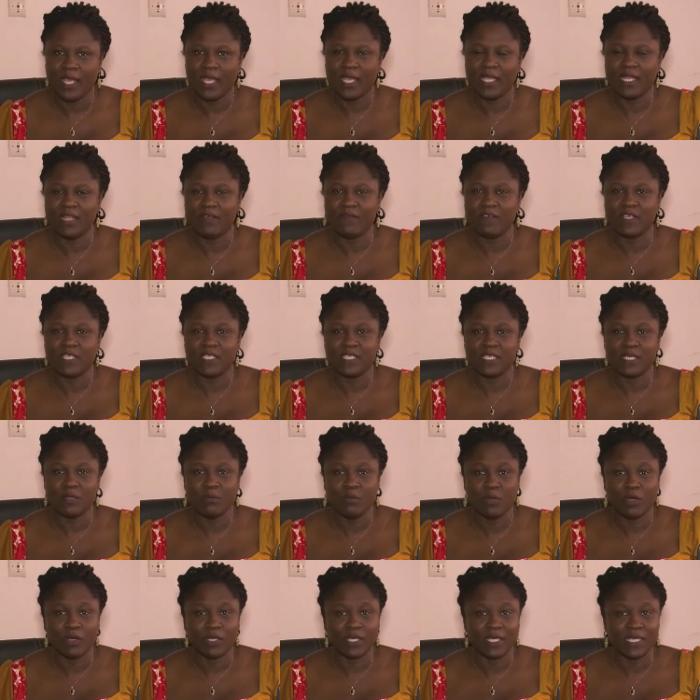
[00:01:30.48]
et les
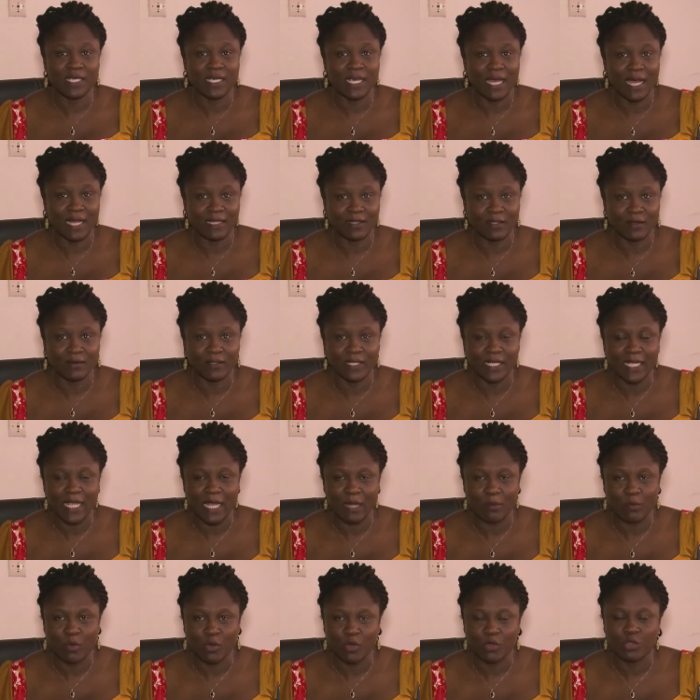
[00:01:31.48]
victimes qui attendent
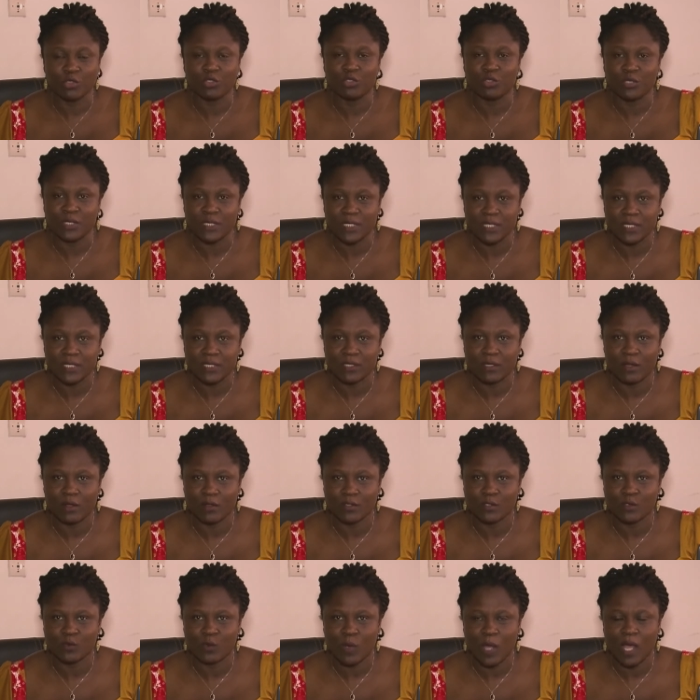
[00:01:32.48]
également que justice
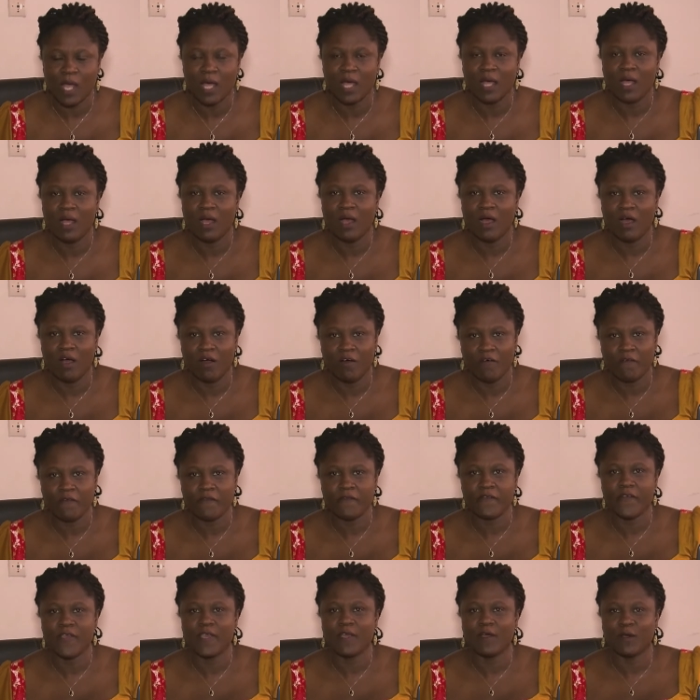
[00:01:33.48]
leur soit
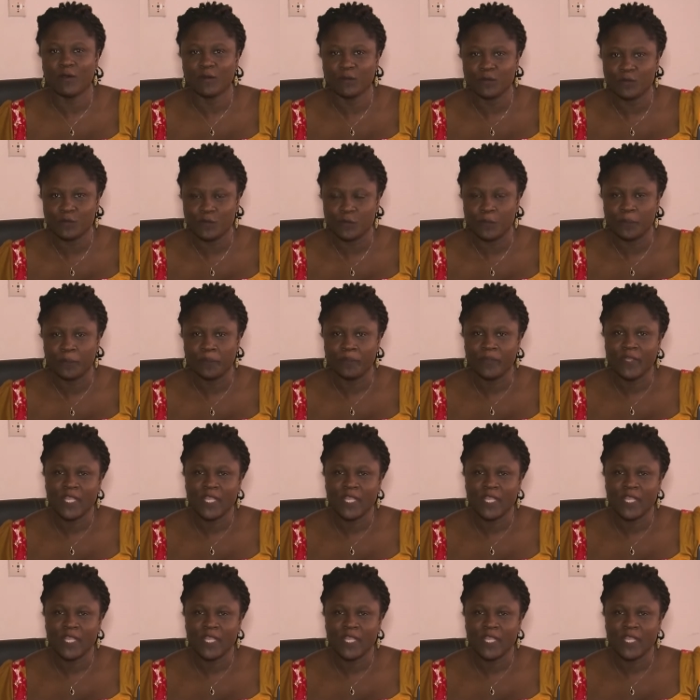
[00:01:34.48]
enfin rendue.